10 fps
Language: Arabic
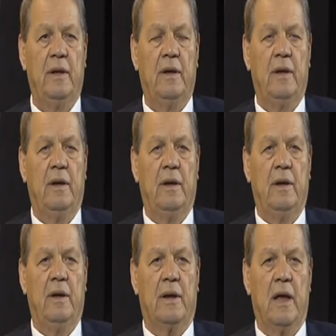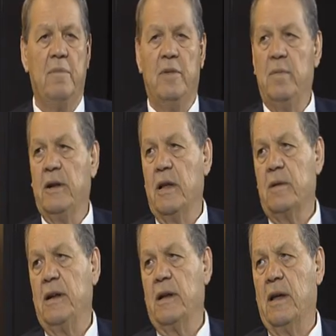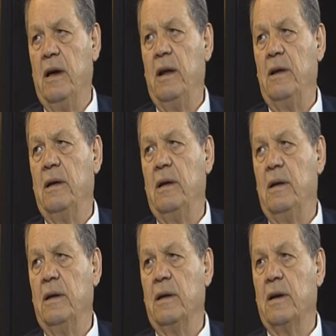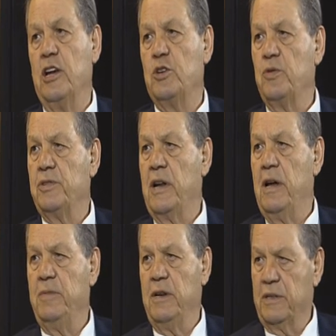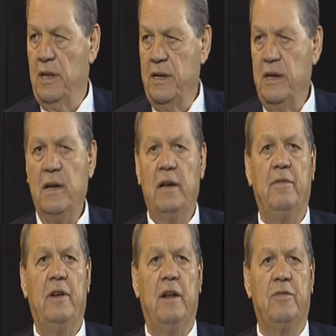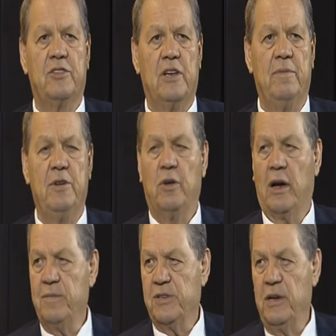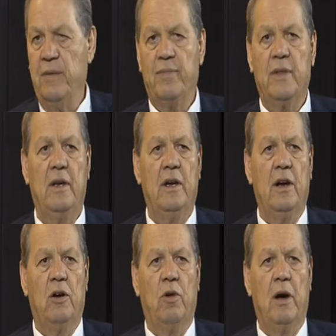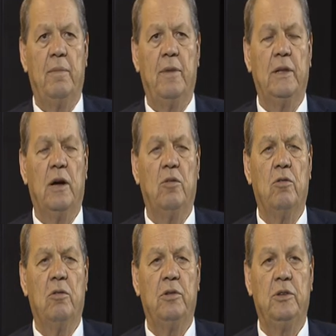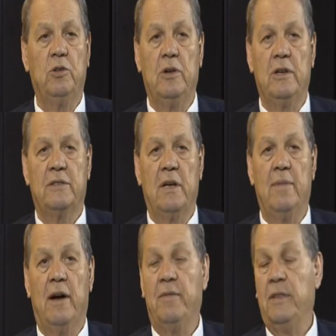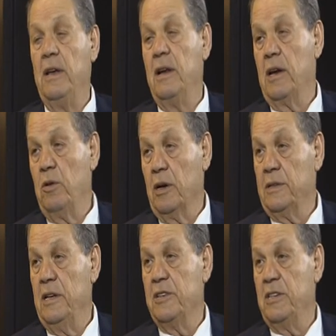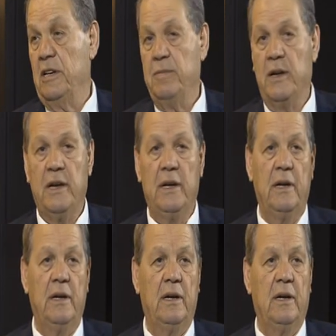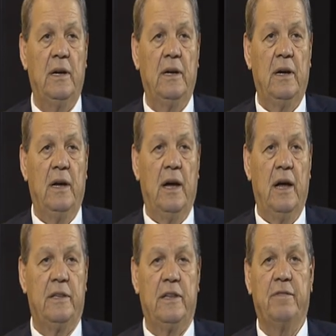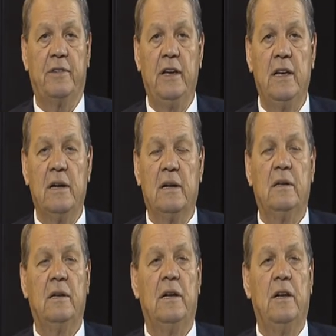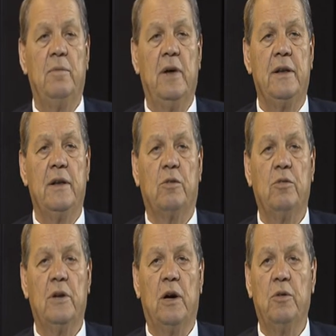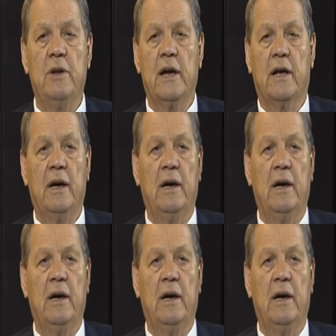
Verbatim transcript: نعم. كامبل كان آه، رئيس وزراء بريطانيا في 1905 وبدأوا الدول السبعة في ذلك الوقت الاستعمارية التفكير بأن يكون هناك